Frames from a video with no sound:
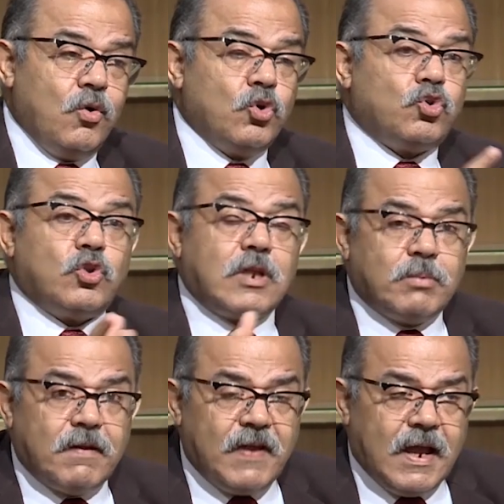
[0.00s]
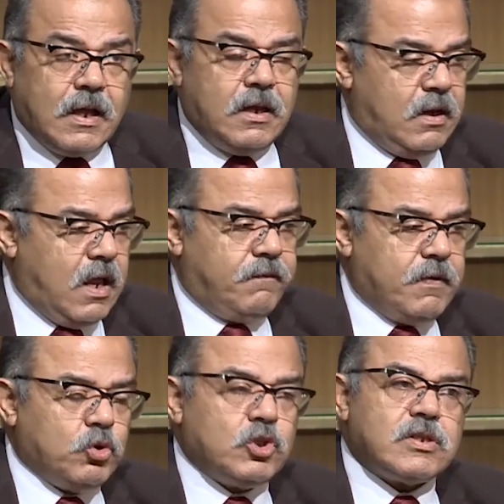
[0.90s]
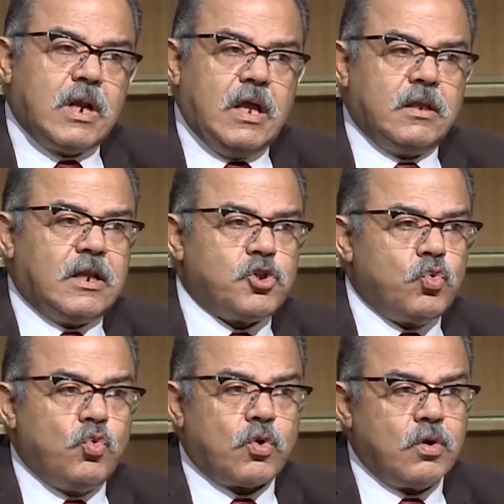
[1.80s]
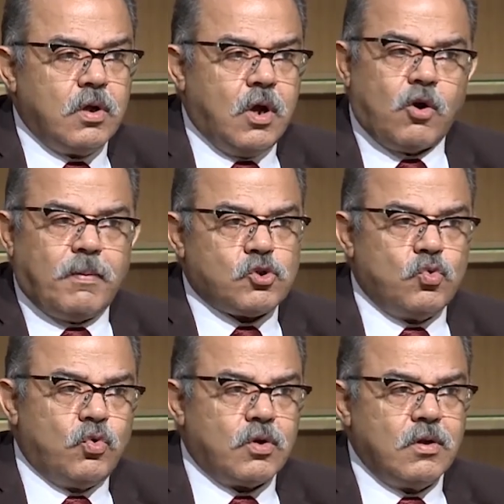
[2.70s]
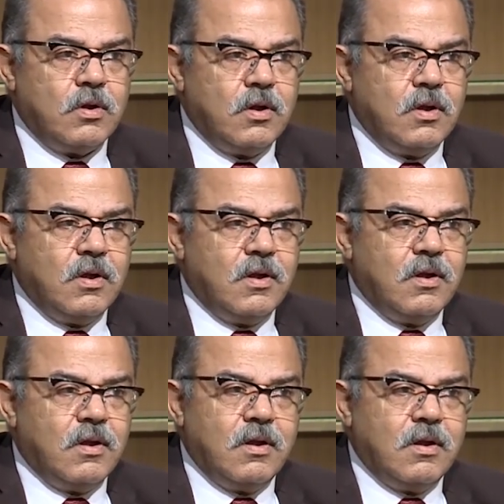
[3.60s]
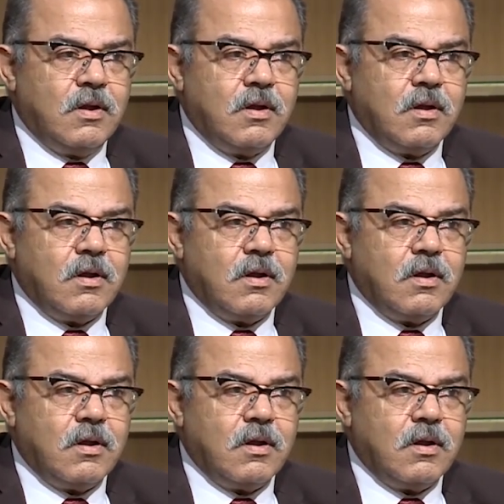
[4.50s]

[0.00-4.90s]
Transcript: قلت له طب ده في حاجه لا في مده صلاحيه ثلاث شهور او اربع شهور لكن الباقي